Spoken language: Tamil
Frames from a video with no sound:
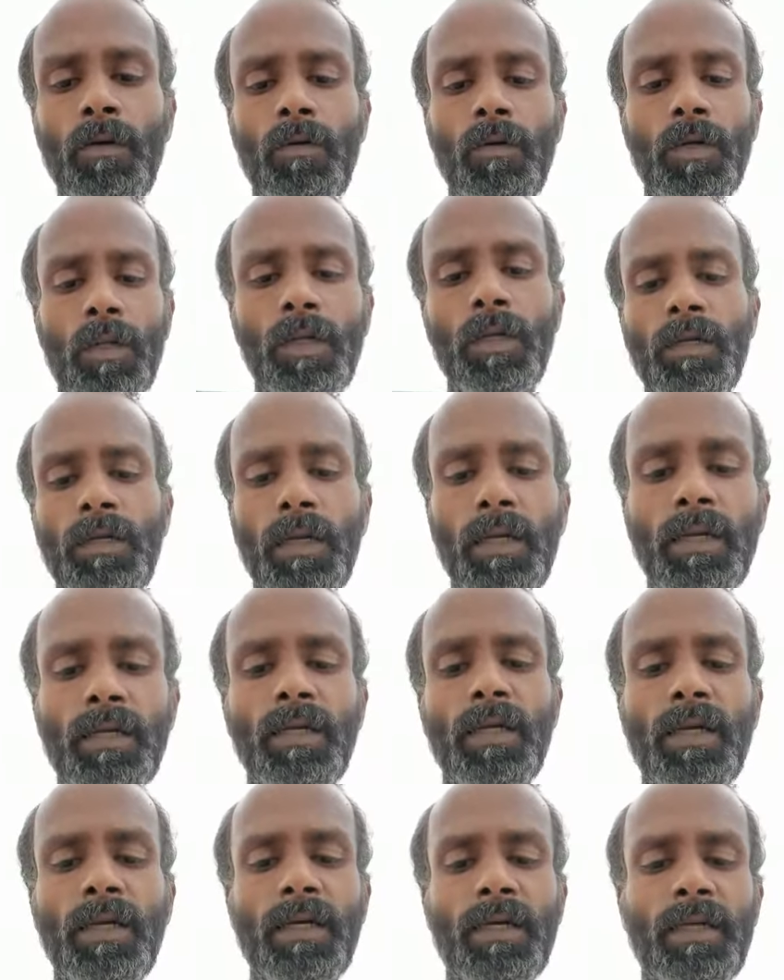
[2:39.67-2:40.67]
உடல்
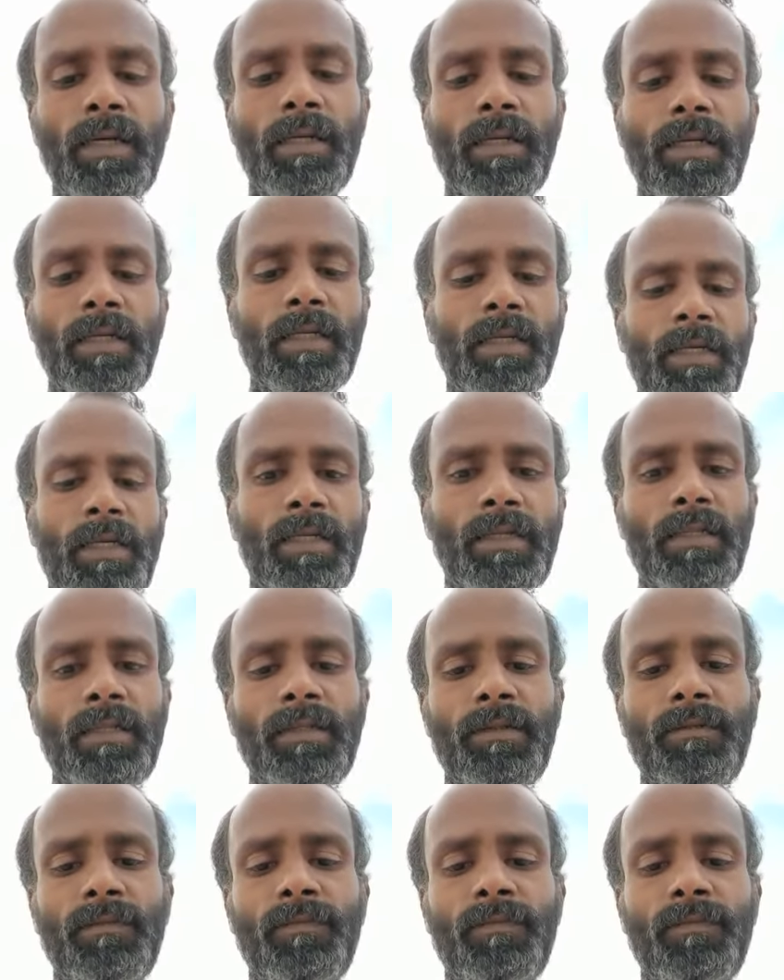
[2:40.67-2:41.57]
நன்றாக இயங்குகிறது